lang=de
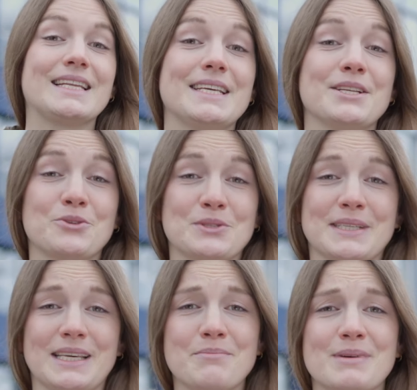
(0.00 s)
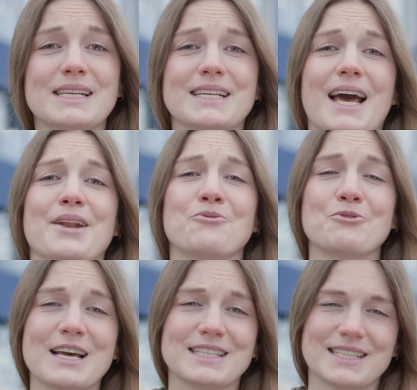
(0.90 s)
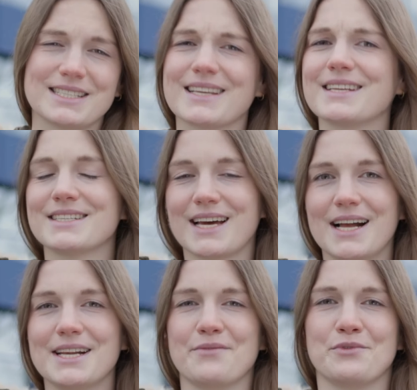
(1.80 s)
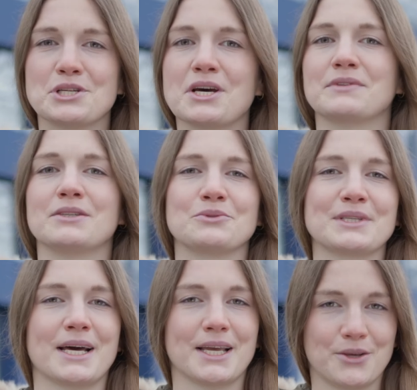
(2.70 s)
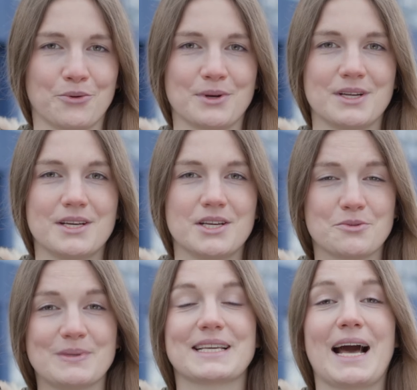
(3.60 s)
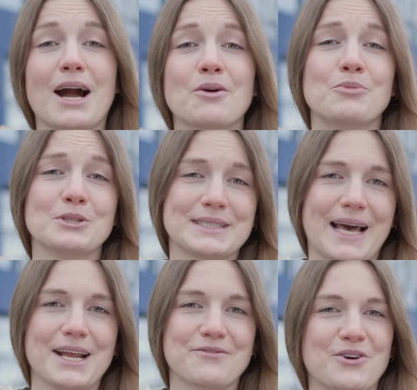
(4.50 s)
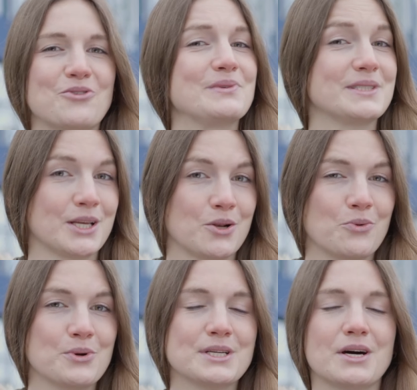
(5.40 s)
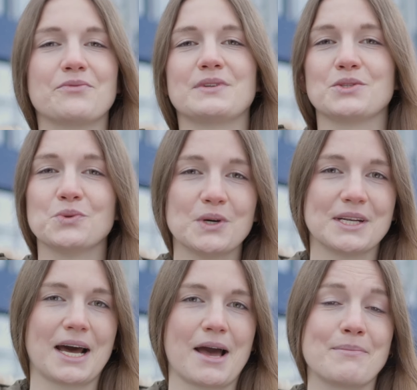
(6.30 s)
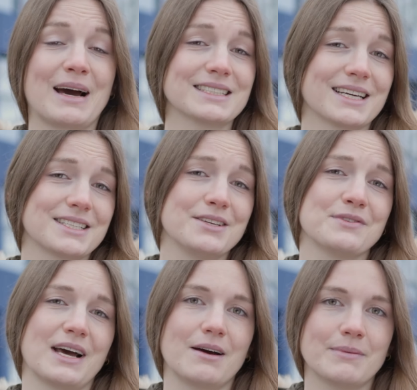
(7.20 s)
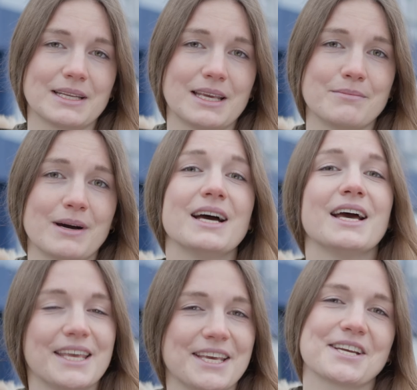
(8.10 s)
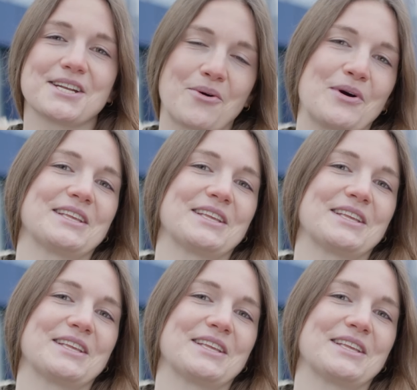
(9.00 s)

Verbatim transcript: Die Industrie bildet einen unersetzlichen Teil der Wirtschaft in unserer Region. Schmitz Cargo Bull zeigt, warum es sich lohnt, auf der Suche nach einem attraktiven Arbeitgeber hier genauer